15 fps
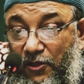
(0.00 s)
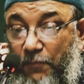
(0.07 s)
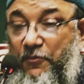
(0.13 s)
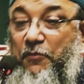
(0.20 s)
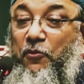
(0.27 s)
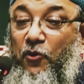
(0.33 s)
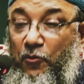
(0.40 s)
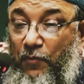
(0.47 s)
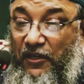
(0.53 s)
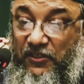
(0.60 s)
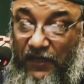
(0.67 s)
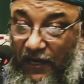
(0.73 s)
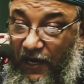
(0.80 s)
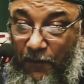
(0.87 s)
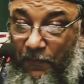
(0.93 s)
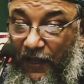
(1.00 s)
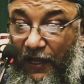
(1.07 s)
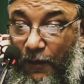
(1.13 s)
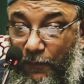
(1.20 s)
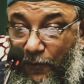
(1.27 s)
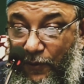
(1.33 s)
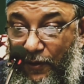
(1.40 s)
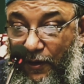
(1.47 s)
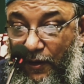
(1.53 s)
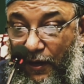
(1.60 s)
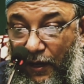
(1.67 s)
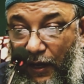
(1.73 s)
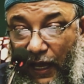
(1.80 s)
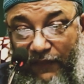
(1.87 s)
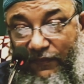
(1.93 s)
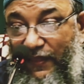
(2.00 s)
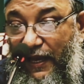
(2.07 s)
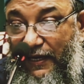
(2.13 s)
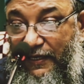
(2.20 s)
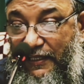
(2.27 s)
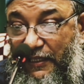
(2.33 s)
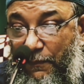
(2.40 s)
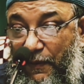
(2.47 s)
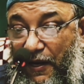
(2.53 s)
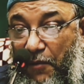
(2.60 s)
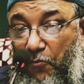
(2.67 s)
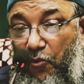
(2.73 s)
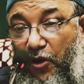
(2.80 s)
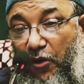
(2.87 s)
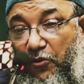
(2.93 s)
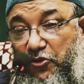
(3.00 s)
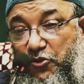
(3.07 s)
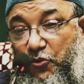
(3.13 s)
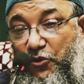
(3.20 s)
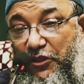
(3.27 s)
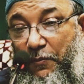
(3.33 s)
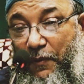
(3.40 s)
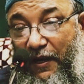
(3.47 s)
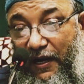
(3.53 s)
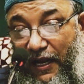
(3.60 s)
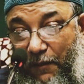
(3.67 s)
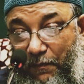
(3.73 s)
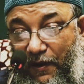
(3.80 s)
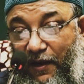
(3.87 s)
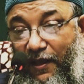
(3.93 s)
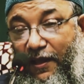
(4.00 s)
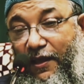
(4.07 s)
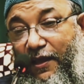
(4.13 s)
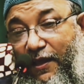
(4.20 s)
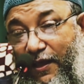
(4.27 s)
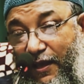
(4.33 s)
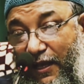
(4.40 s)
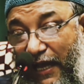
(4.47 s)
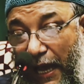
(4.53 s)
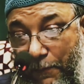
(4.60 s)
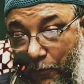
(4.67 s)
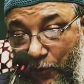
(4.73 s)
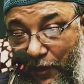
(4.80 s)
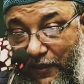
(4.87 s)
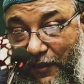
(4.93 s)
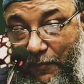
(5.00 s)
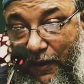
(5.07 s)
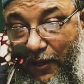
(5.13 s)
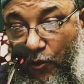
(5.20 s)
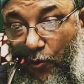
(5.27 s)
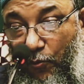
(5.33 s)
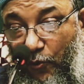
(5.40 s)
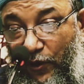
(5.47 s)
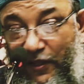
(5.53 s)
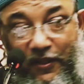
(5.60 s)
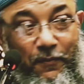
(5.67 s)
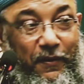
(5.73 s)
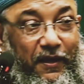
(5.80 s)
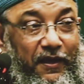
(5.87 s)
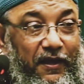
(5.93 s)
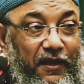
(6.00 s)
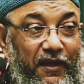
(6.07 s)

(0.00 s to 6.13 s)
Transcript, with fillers: সবচেয়ে বড় মাসালালার বিজ্ঞাপন হাত দিয়ে আটকাতে পারেন না মুখেও কিছু কইতে পারেন না আপনারে গায়েব করে দিবে গুম করে দিবে